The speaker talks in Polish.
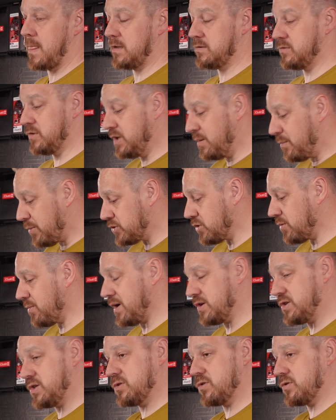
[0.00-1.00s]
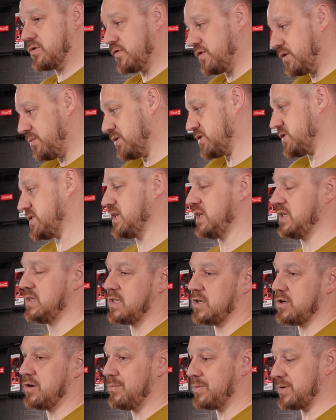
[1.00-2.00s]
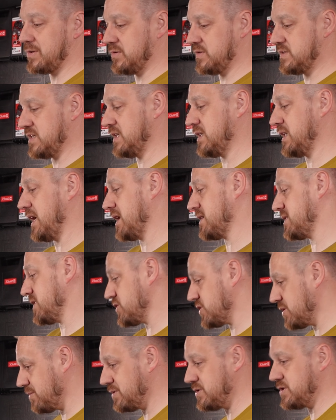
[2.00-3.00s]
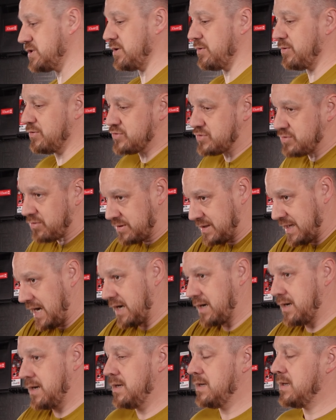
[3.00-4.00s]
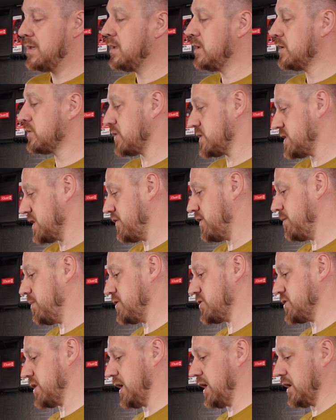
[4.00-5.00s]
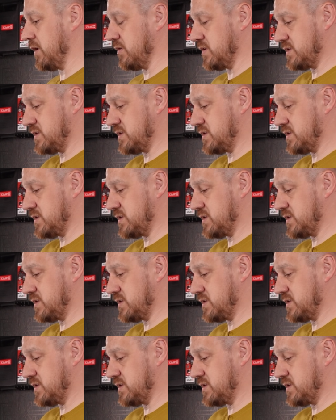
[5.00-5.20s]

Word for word: No nie podoba się, no to wybierz sobie innego producenta. Chcesz, żeby Ci się łączyło tak, to sobie wybierz takiego.